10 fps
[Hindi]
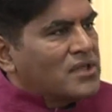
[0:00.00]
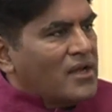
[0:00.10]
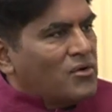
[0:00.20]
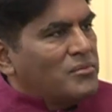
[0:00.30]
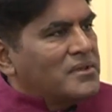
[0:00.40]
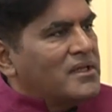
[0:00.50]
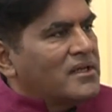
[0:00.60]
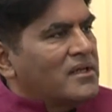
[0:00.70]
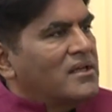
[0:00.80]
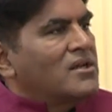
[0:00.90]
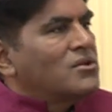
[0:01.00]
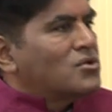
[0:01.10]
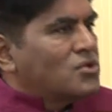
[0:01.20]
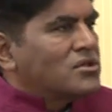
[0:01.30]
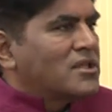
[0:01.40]
शहरों में देखें
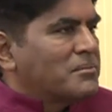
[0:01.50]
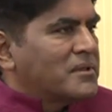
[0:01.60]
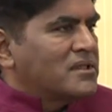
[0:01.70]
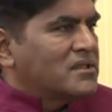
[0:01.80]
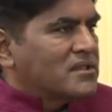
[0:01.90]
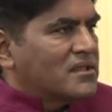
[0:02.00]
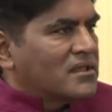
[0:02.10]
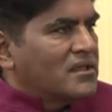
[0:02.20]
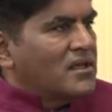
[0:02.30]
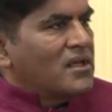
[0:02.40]
तो चौंसठ प्रतिशत तक